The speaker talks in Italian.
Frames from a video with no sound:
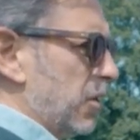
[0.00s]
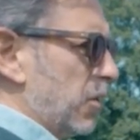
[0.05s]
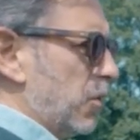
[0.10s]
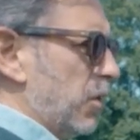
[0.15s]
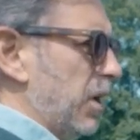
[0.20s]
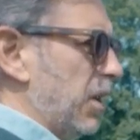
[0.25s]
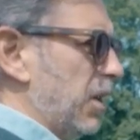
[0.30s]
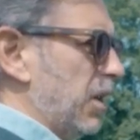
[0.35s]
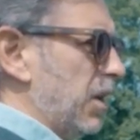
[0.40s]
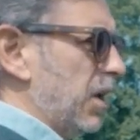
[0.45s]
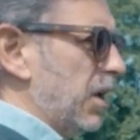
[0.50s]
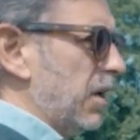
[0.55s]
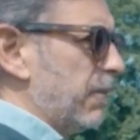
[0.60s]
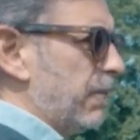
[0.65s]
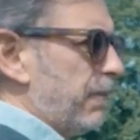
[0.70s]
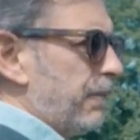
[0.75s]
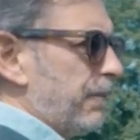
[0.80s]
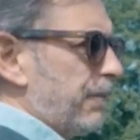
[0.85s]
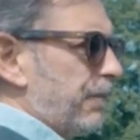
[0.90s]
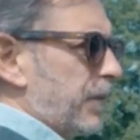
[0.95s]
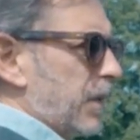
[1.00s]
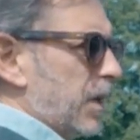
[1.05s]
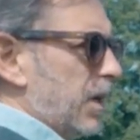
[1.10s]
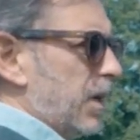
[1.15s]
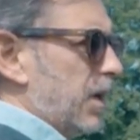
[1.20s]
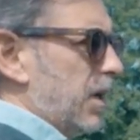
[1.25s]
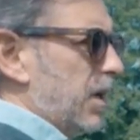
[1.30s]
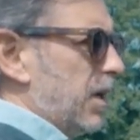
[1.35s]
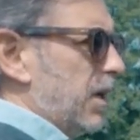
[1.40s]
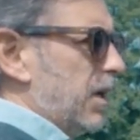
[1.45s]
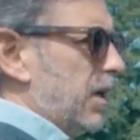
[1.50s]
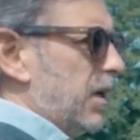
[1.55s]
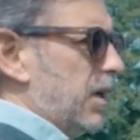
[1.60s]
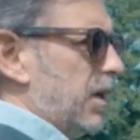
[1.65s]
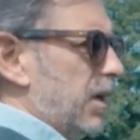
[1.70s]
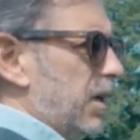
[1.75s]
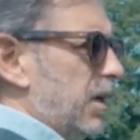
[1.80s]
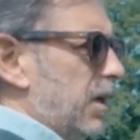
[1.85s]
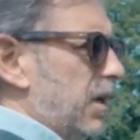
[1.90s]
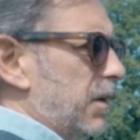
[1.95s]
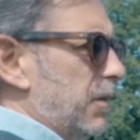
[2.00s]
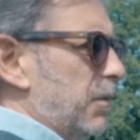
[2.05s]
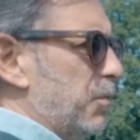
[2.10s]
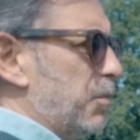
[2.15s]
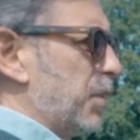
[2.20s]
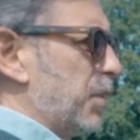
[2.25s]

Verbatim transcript: Quindi eh,